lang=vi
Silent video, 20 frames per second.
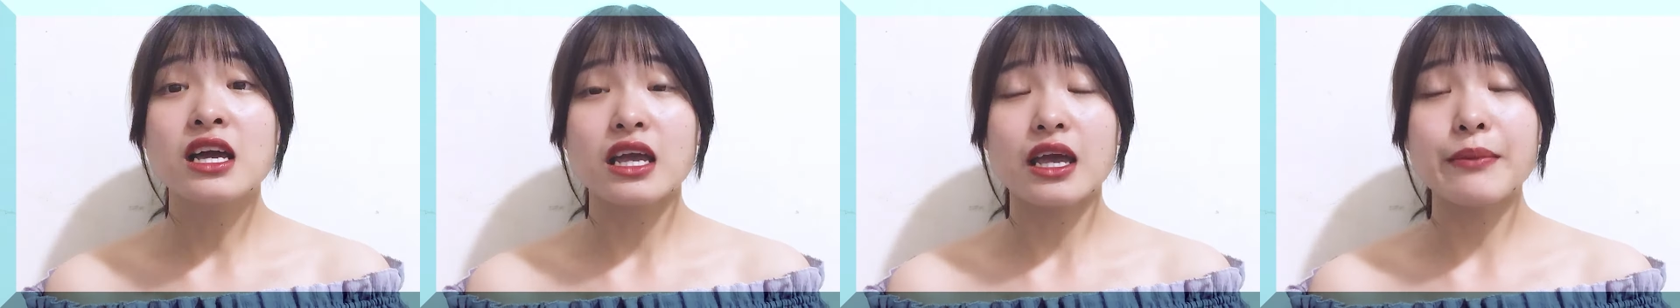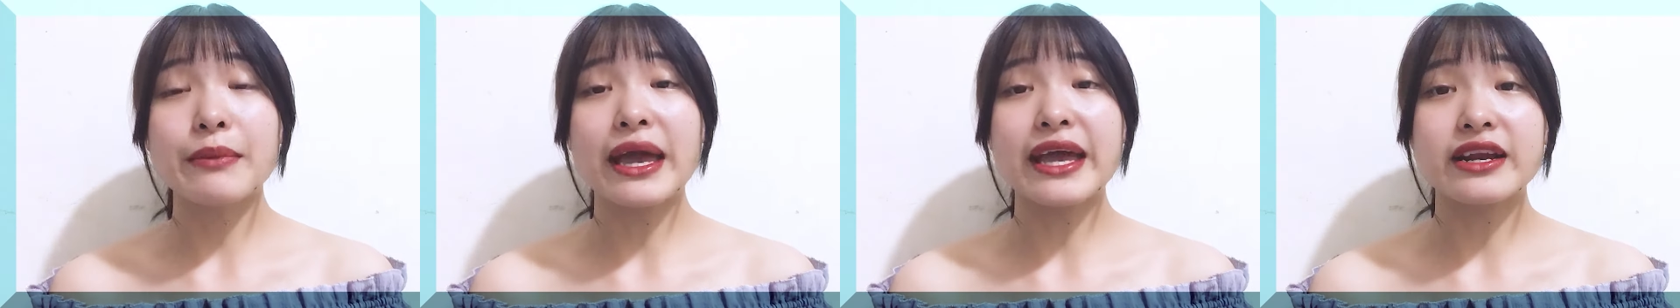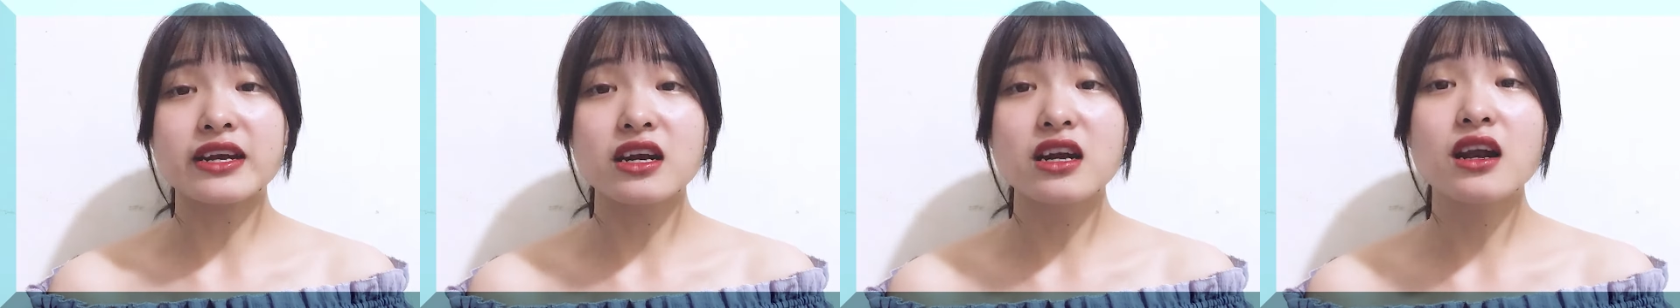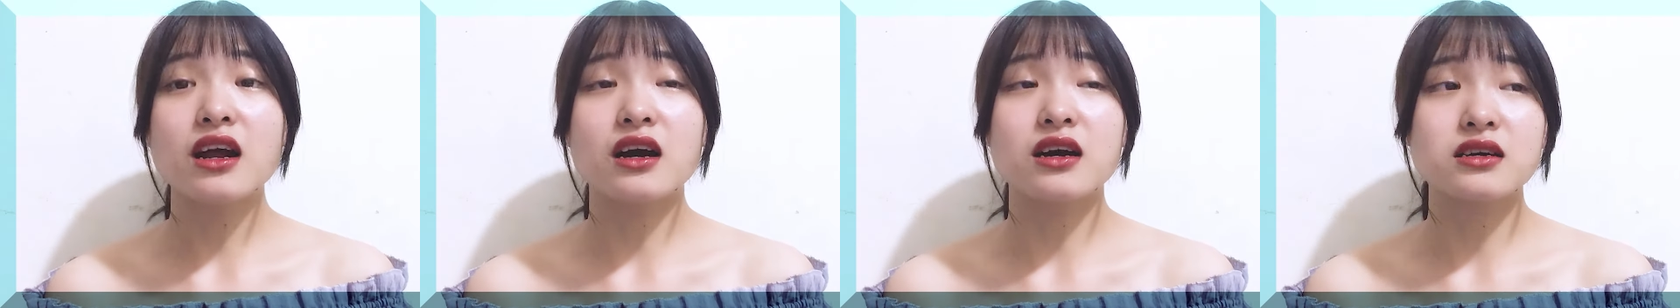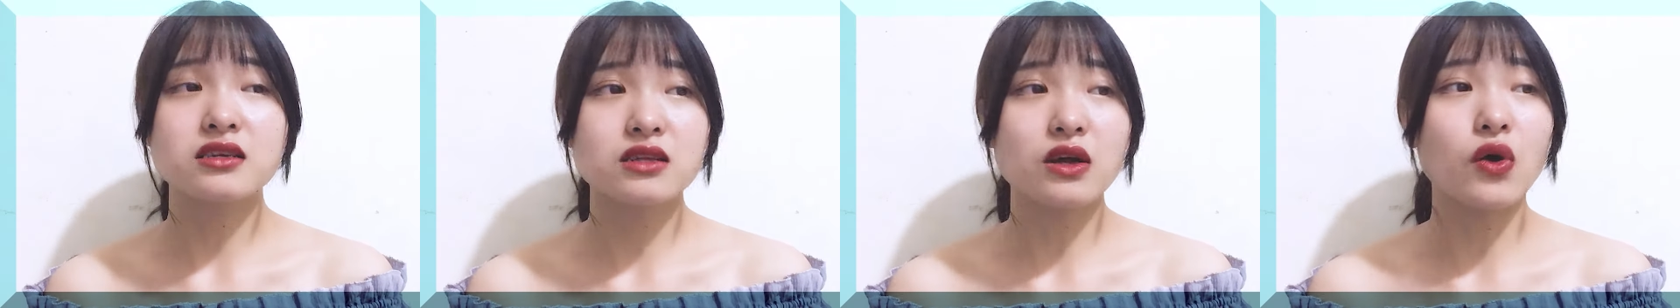các bạn rất là
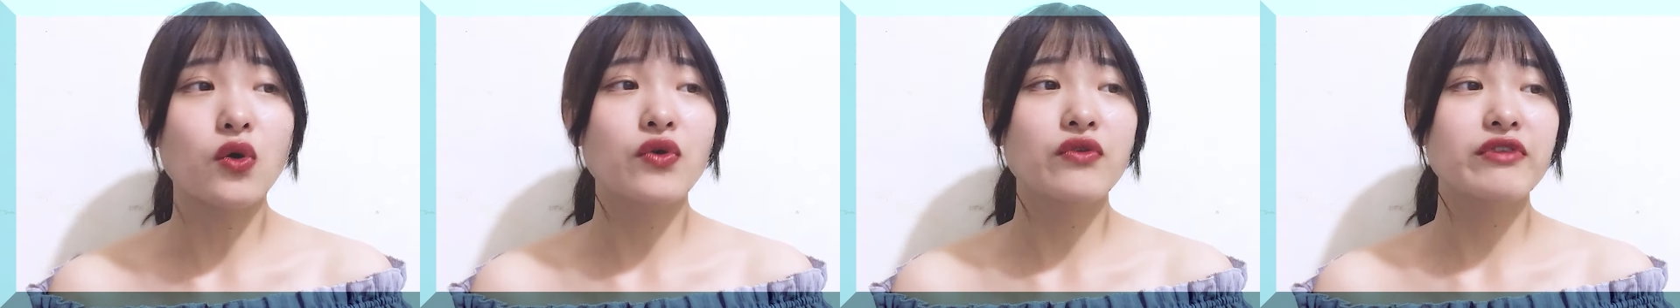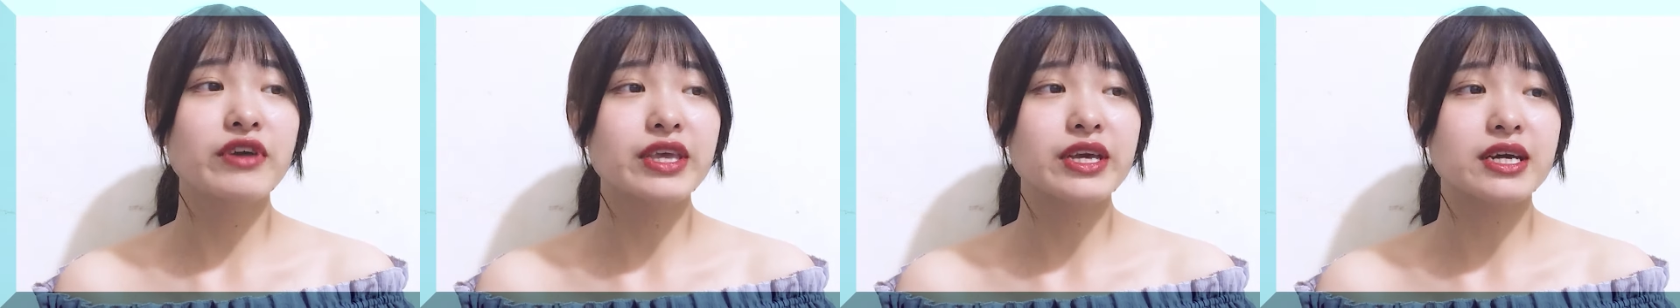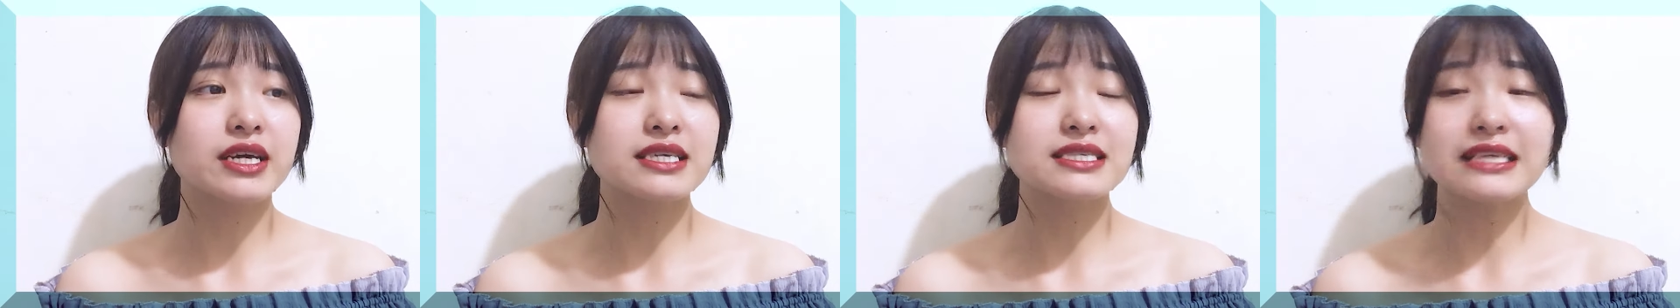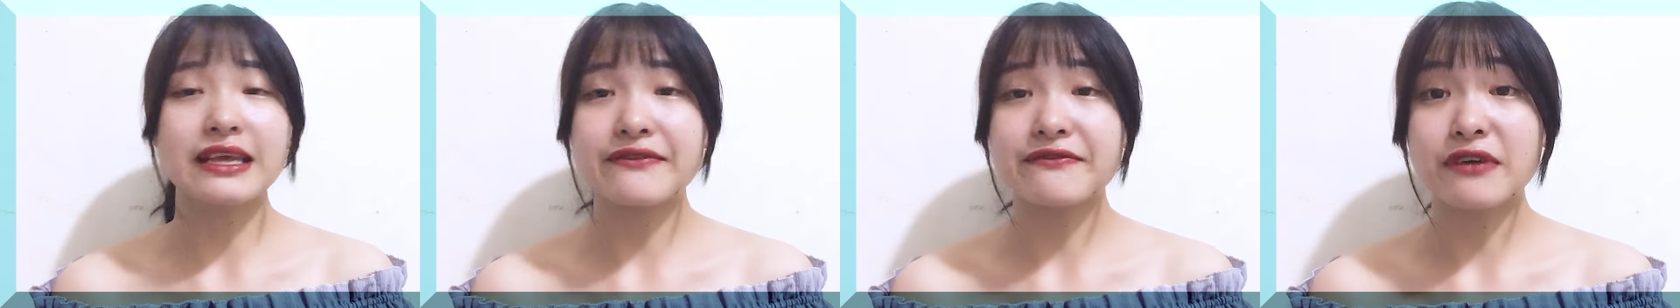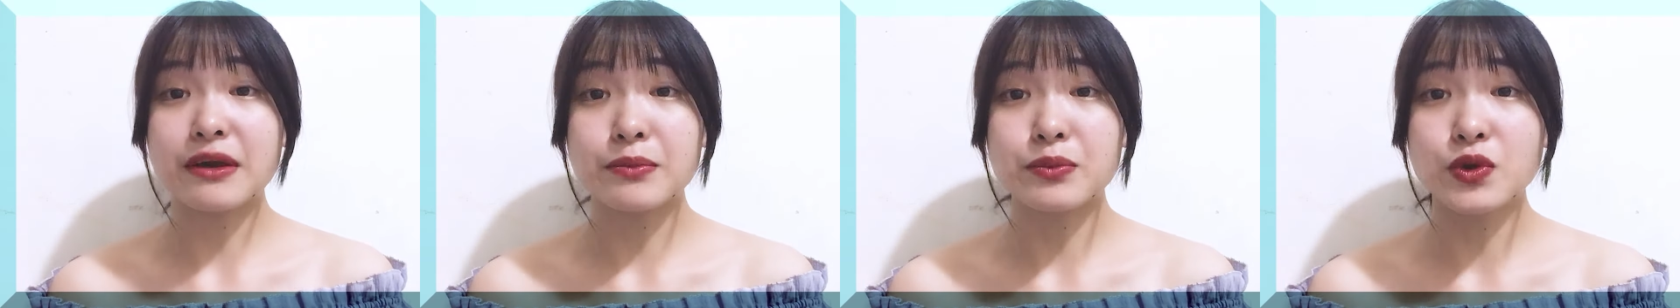hứng thú với những cái
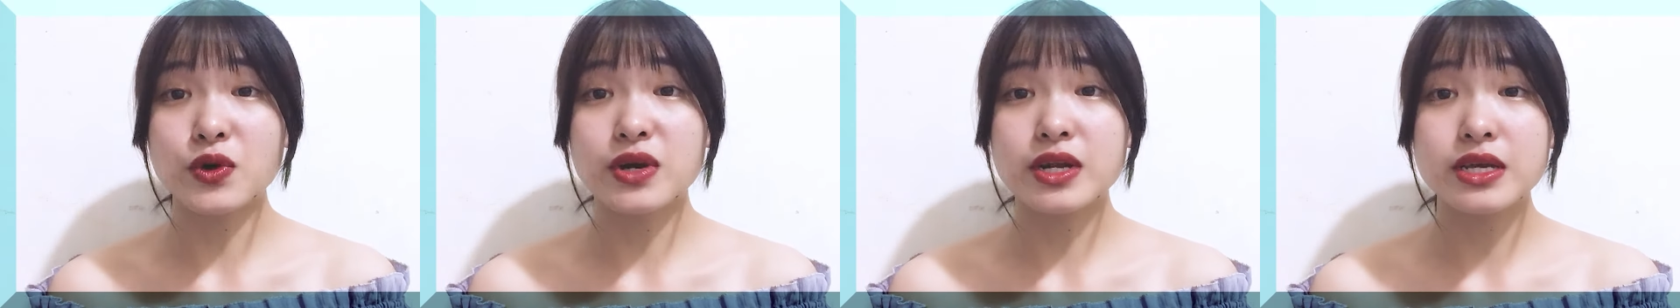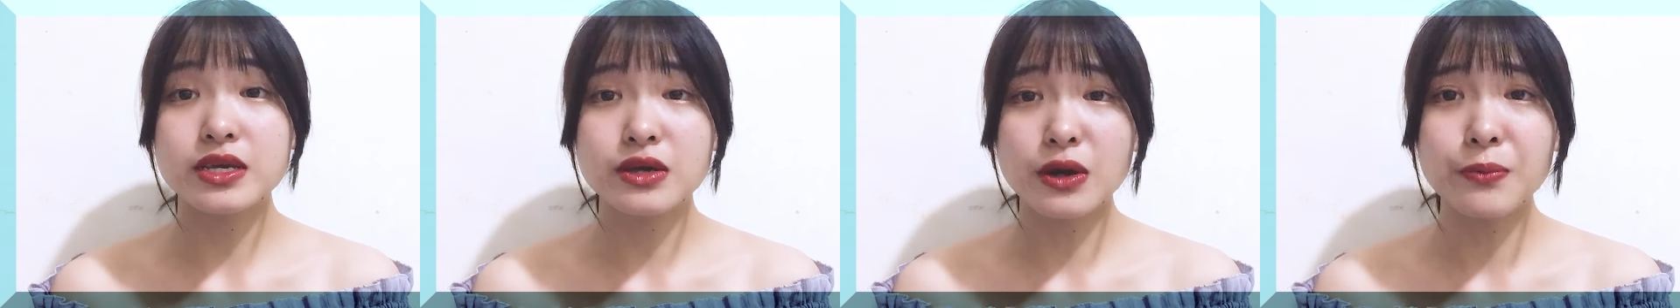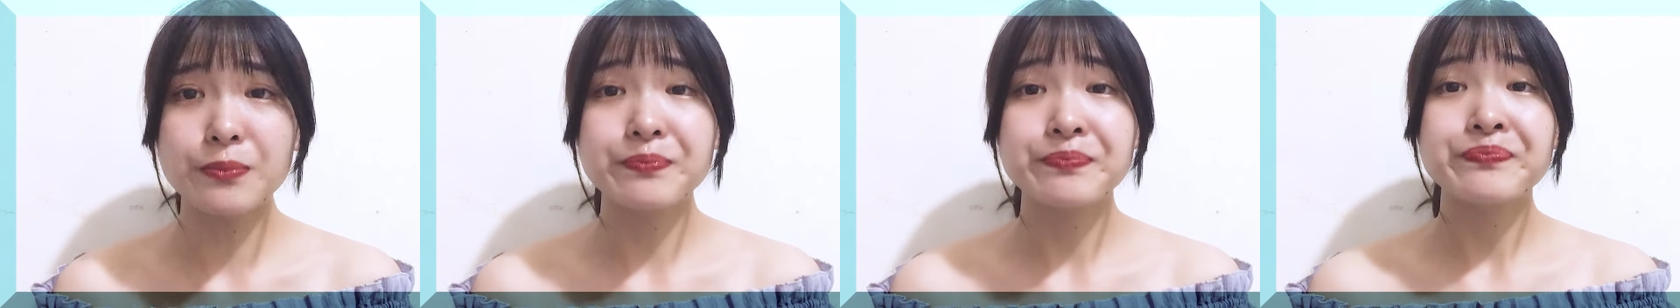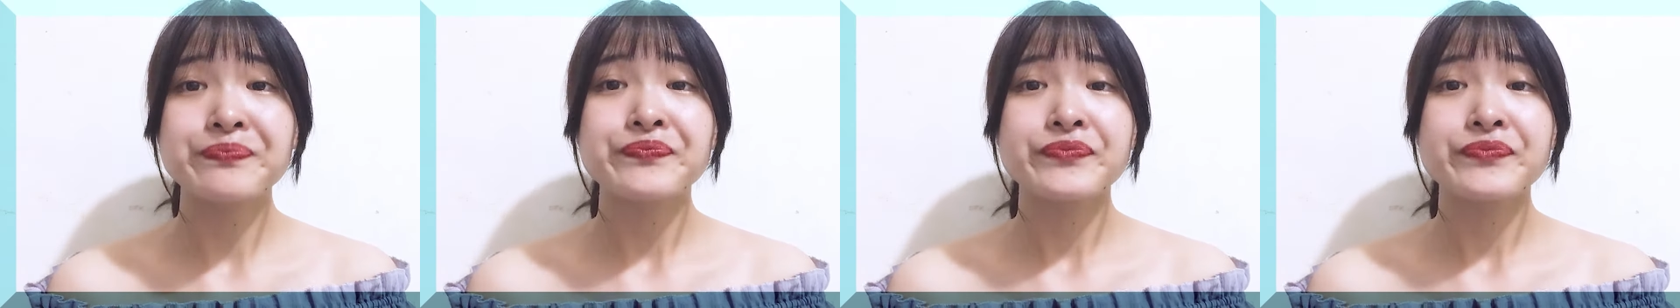sản phẩm nội địa chung,